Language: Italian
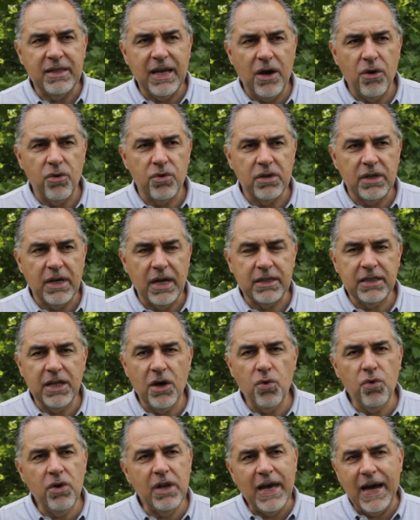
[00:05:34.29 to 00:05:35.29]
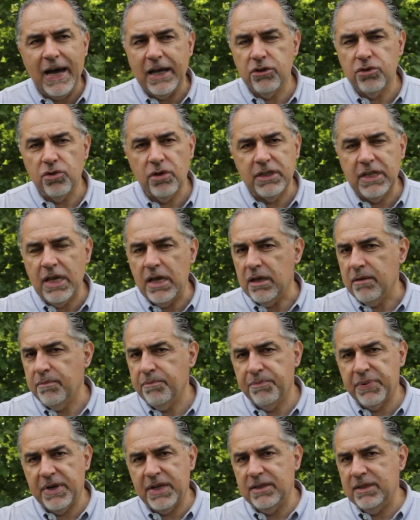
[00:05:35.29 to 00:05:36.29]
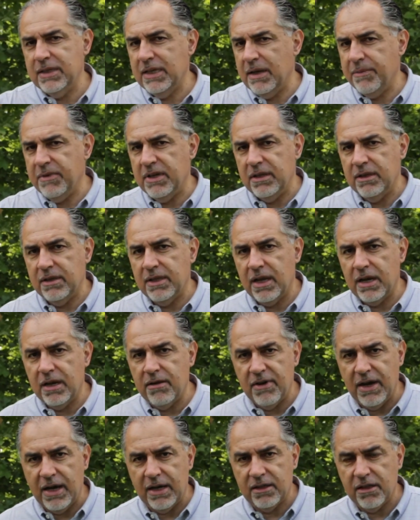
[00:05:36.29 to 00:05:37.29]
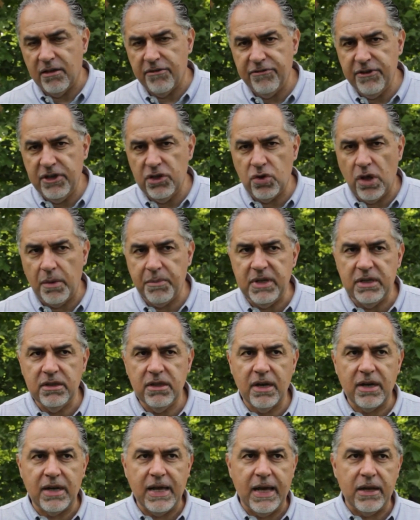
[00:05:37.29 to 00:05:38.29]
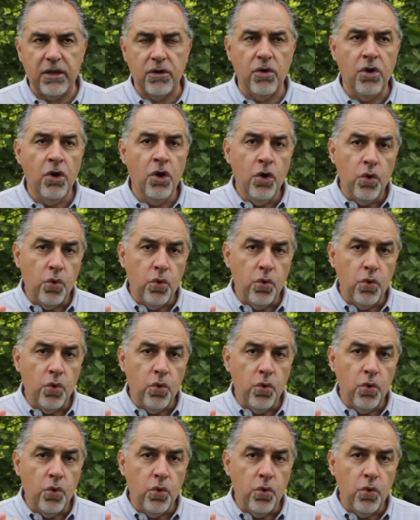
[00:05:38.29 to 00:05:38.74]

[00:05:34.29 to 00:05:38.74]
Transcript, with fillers: da un, da un, lato ed è praticamente arrivata fino al Mediterraneo